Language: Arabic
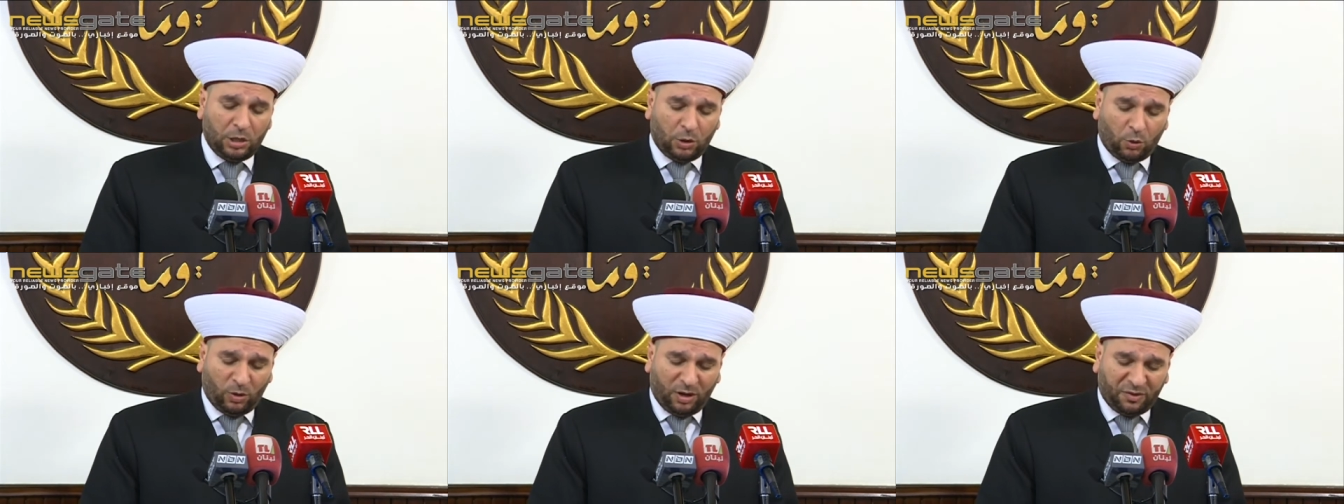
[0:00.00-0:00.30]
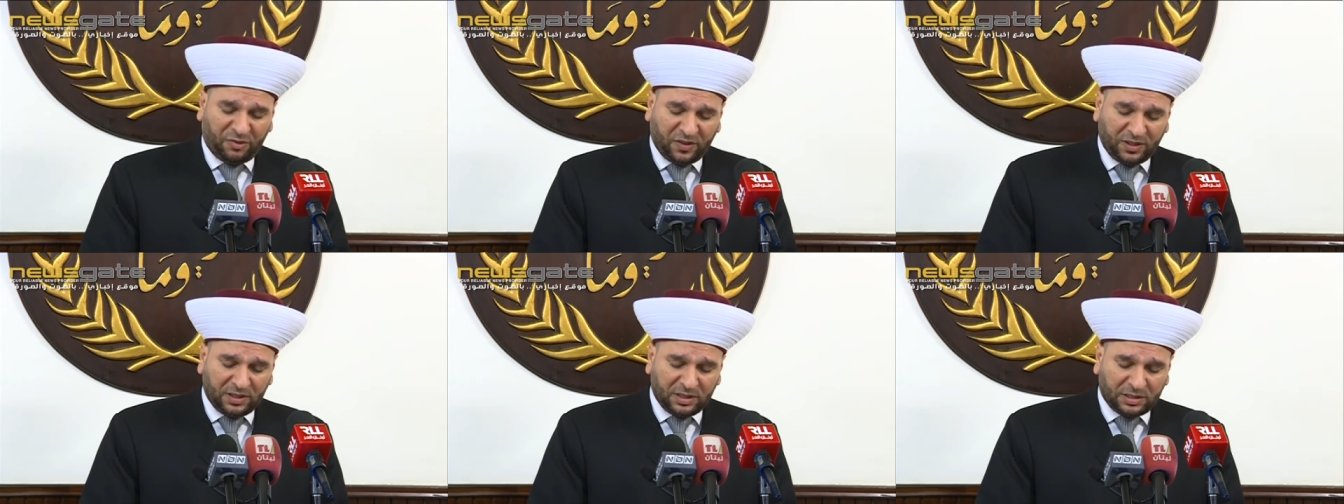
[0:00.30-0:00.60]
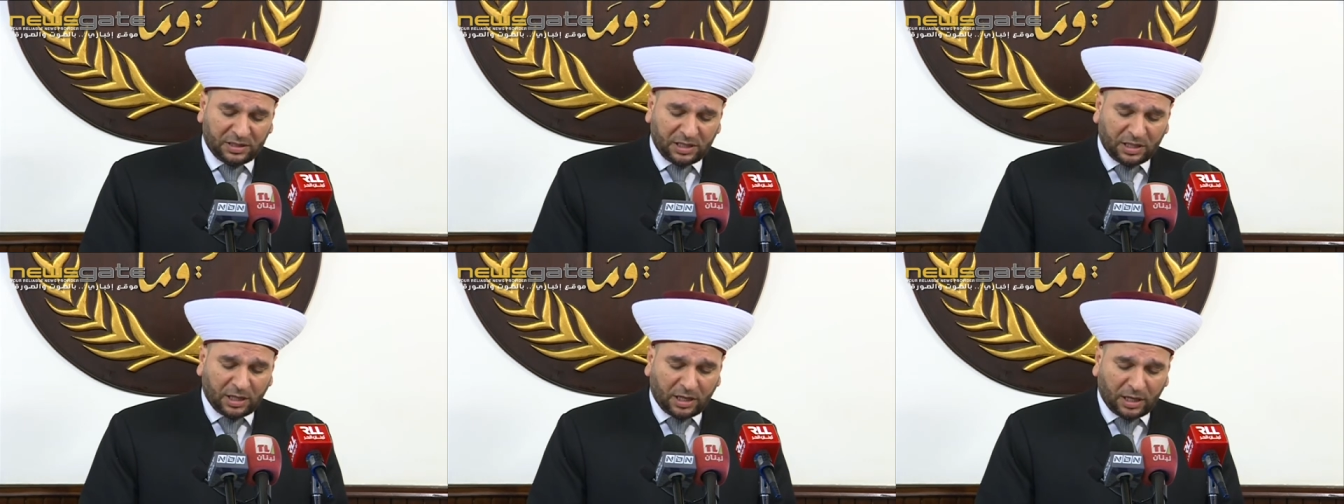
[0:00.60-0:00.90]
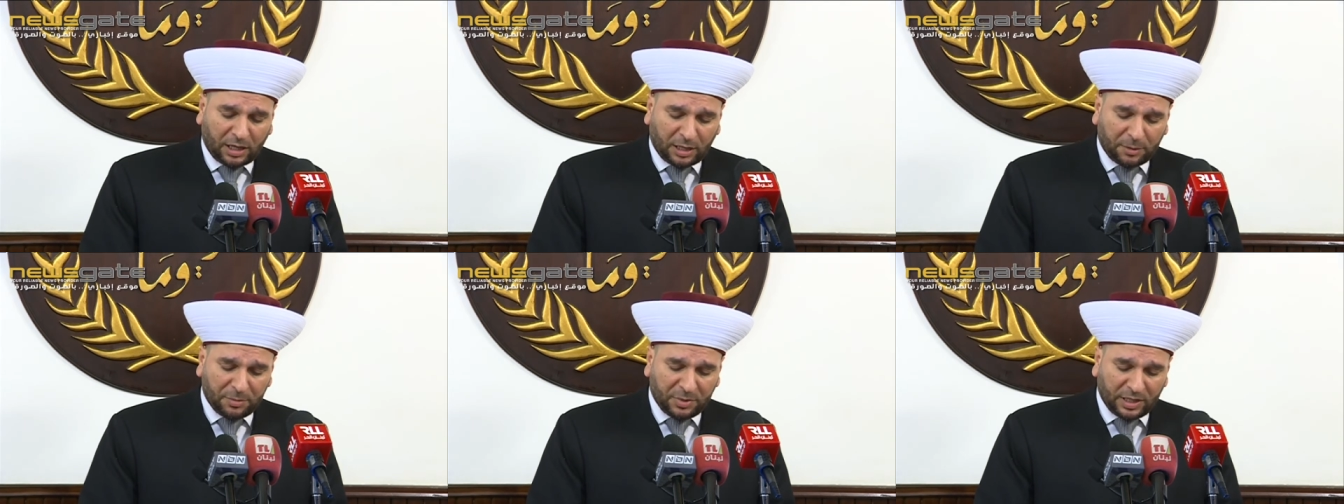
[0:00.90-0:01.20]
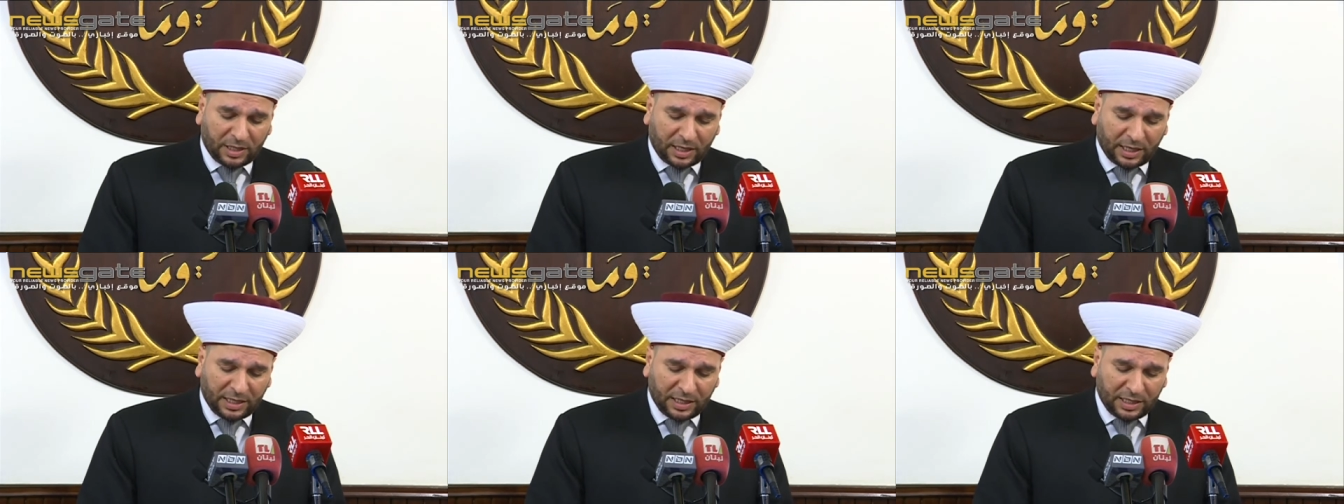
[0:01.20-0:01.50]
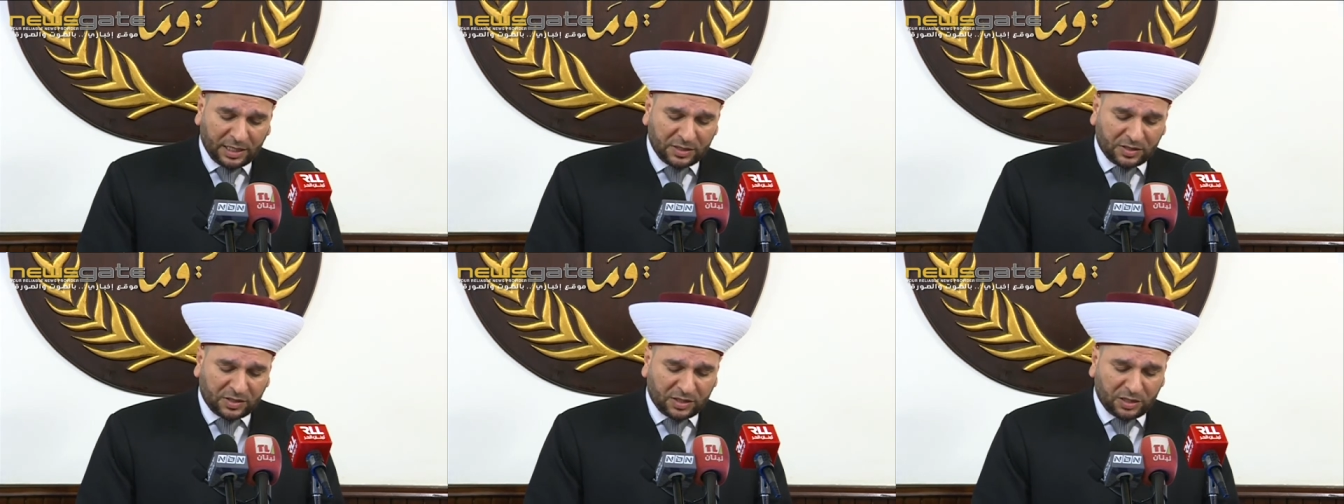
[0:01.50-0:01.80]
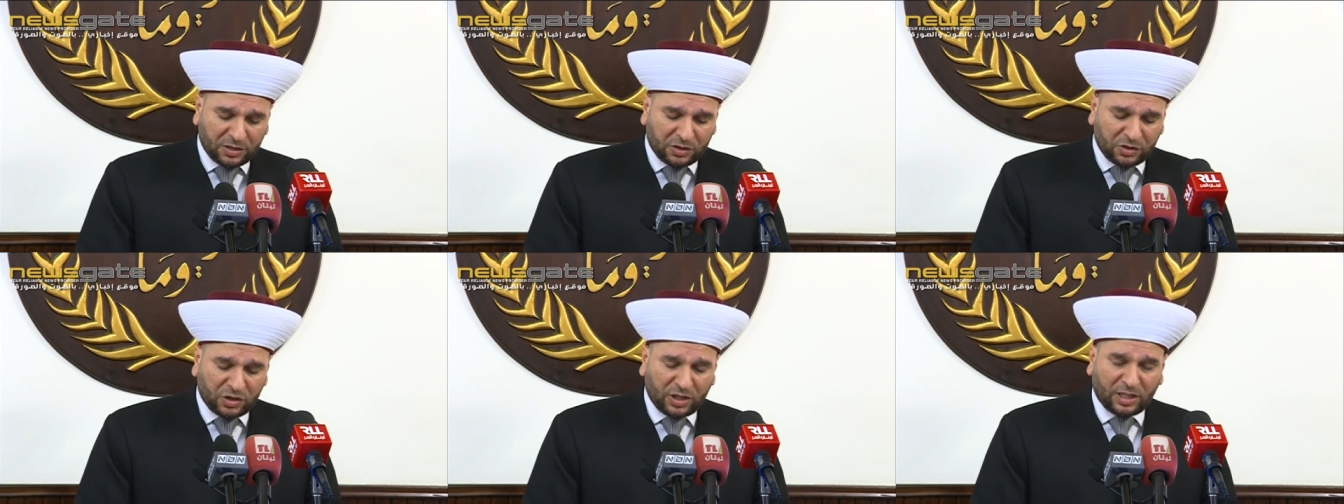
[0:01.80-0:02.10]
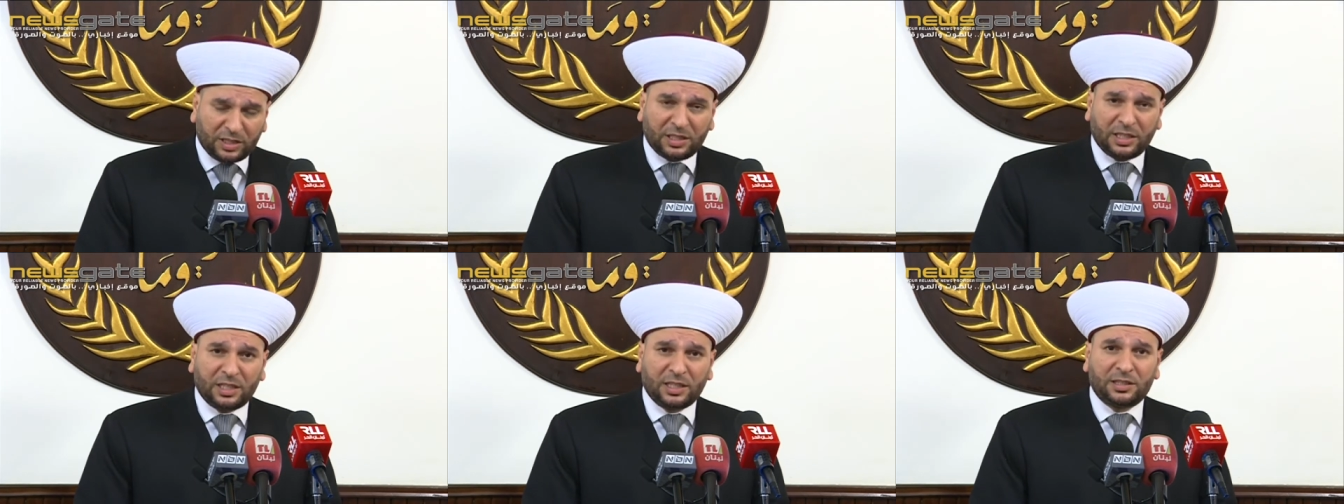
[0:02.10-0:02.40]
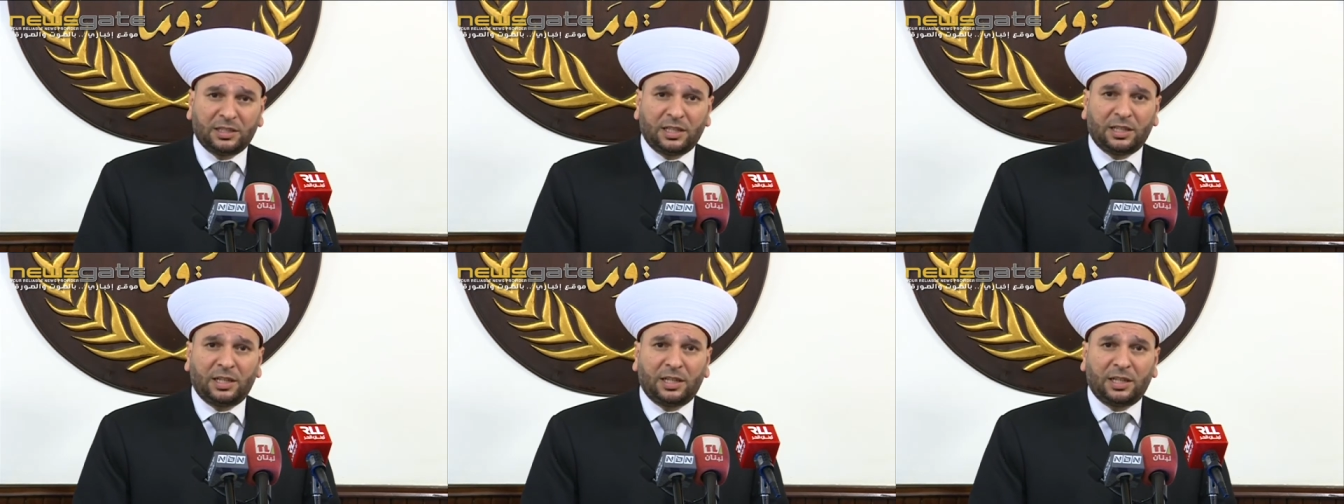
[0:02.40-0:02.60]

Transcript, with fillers: وفي انتخاب رئيس جديد